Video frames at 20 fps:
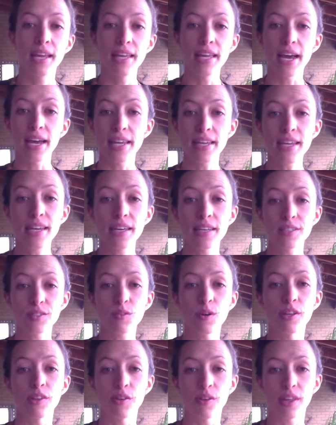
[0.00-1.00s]
Y ahí es
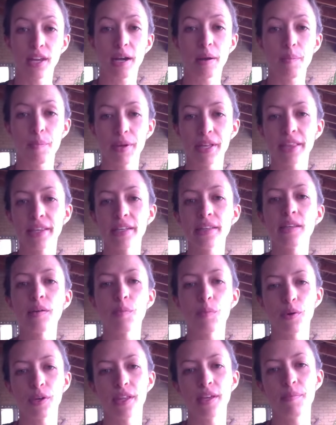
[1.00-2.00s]
cuando de repente te
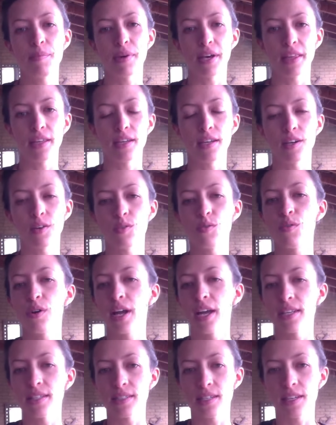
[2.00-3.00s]
puede invadir un
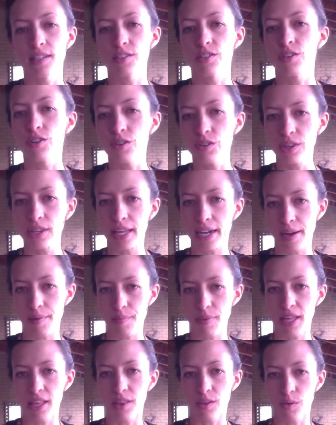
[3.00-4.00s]
cansancio
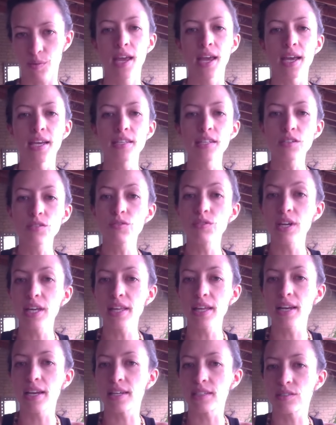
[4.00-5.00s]
tremendo. Esa es una
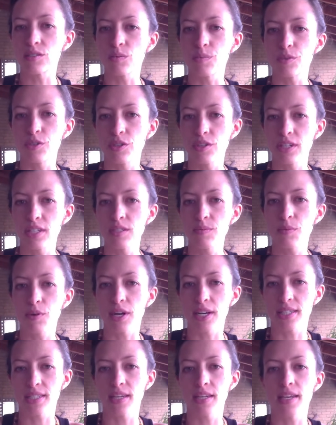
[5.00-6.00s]
de las opciones por
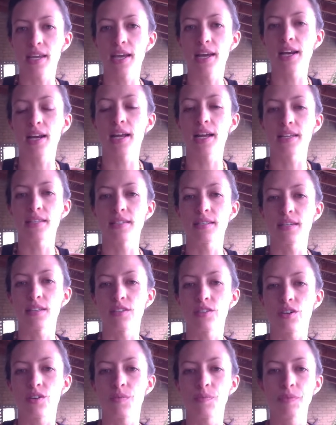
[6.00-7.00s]
las que llega el
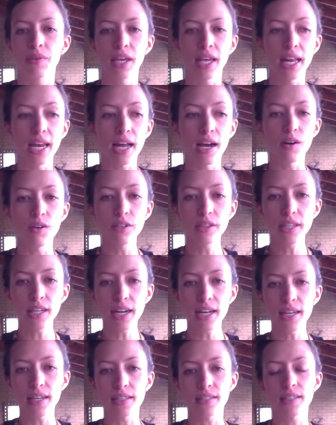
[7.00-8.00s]
cansancio y la
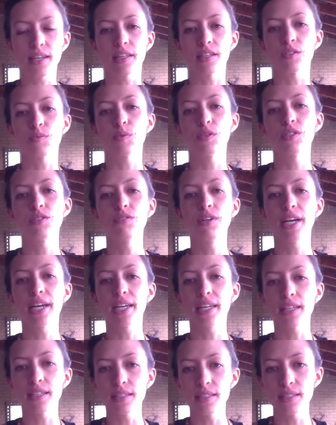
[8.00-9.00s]
otra es que después de una
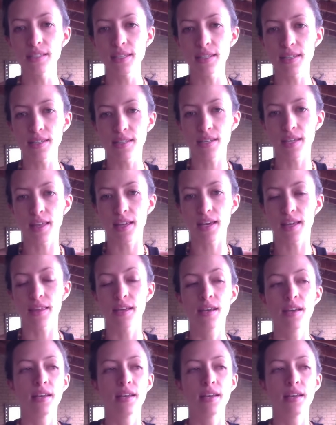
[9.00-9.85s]
crisis de ansiedad,